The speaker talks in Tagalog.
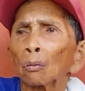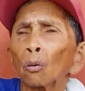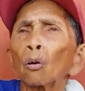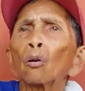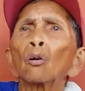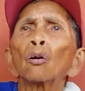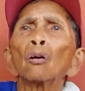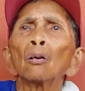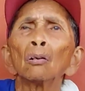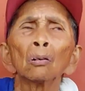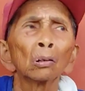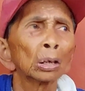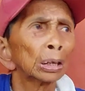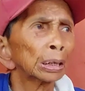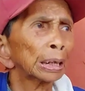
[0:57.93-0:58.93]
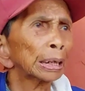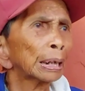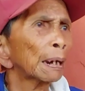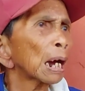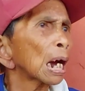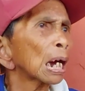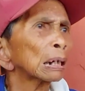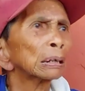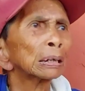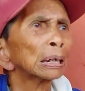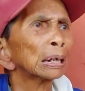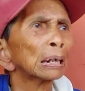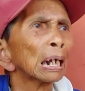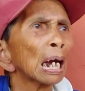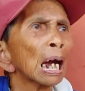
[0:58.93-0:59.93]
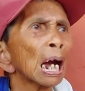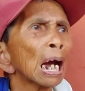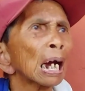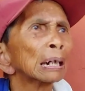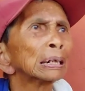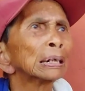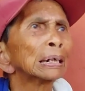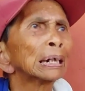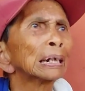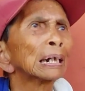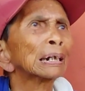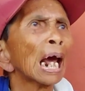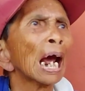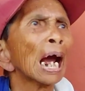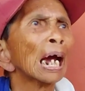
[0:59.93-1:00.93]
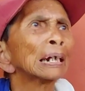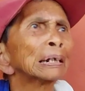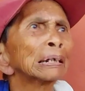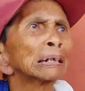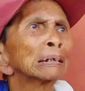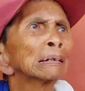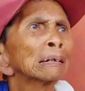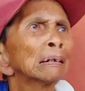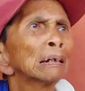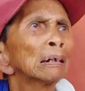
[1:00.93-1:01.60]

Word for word: Oo, hindi na, hindi na, ah, hindi na naaalis.